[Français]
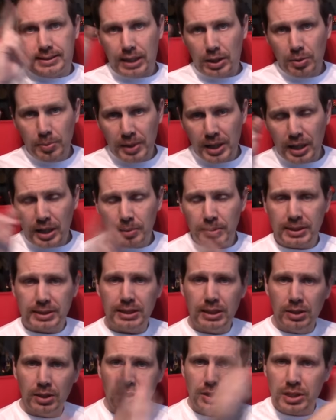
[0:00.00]
Salut mes Nakamas,
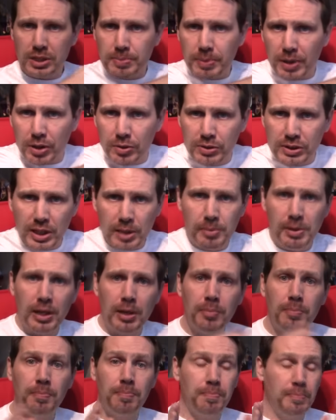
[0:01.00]
c'est Doc, j'espère que vous allez
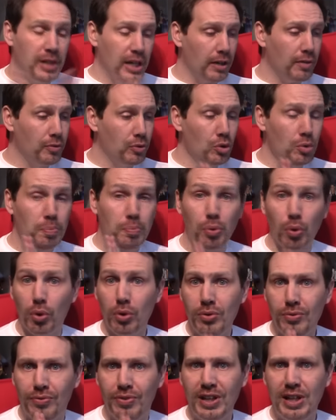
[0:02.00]
bien. Bienvenue
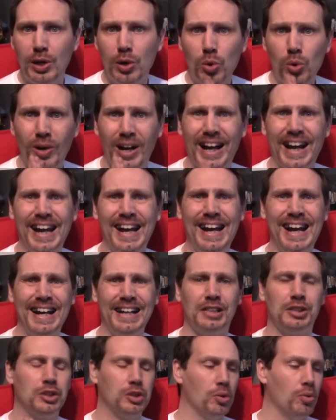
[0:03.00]
pour une vidéo
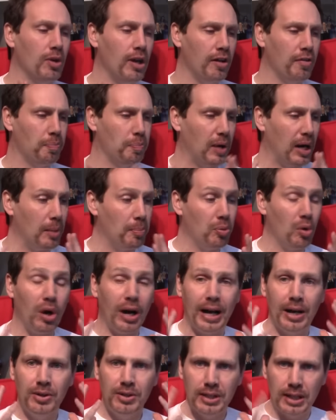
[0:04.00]
réaction live par
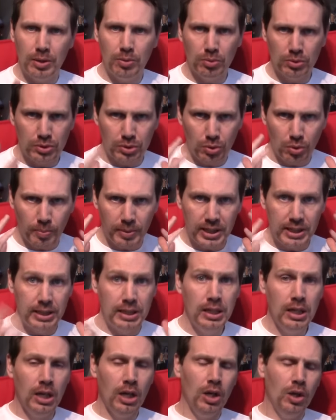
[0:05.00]
rapport à une annonce qu'on m'a
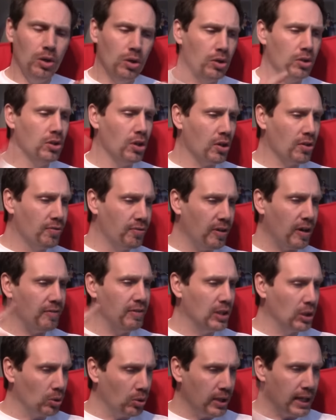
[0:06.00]
dit. Le Doc, va
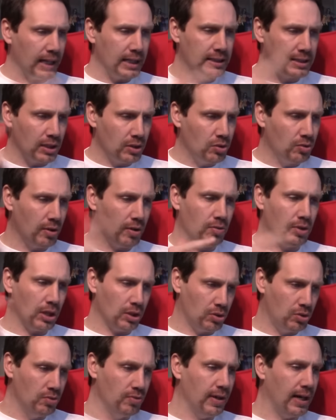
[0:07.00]
vite regarder ça, tu vas
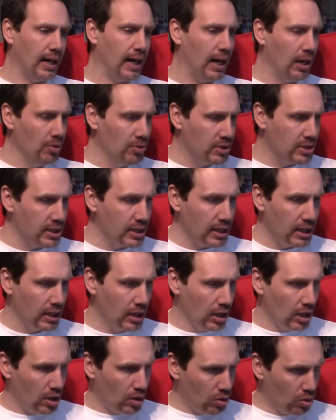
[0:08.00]
voir, tu vas halluciner.
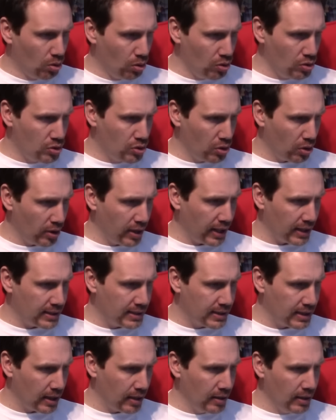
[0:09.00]
Donc je regarde
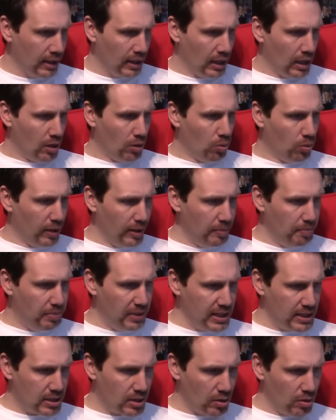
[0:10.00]
ça. One
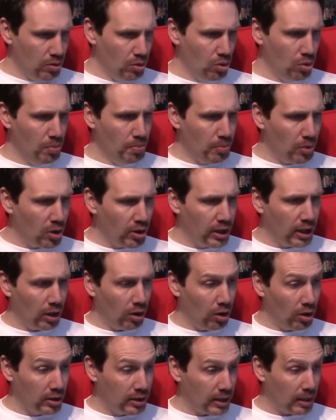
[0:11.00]
Piece, le
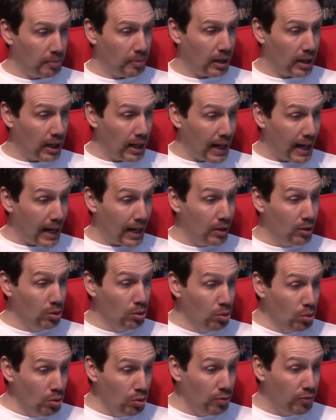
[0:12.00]
manga entamera un
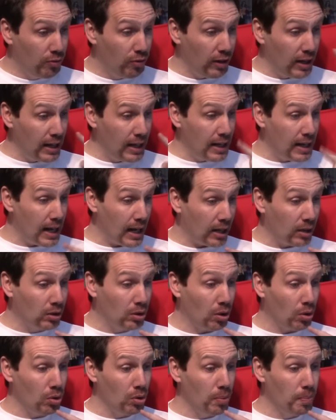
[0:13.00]
nouvel arc
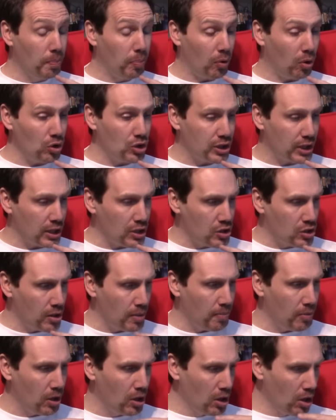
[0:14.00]
dans le prochain
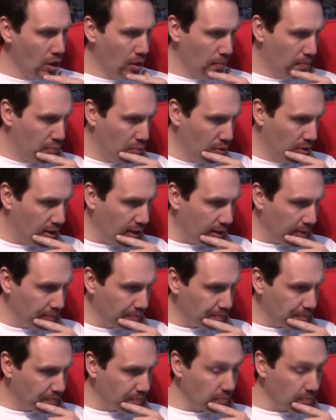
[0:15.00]
Jump. Putain,